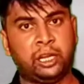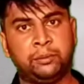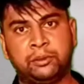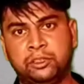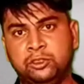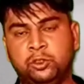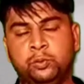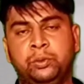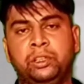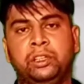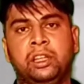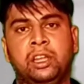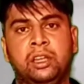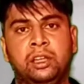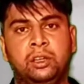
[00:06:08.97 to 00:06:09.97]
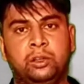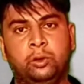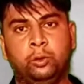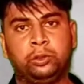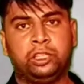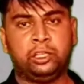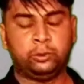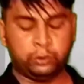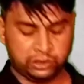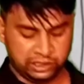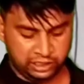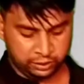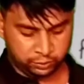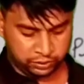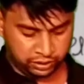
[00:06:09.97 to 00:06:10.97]
टाइम कंज्यूमिंग होता है तो
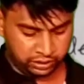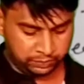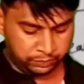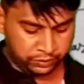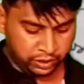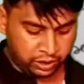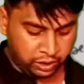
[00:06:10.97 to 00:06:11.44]
इसलिए इसके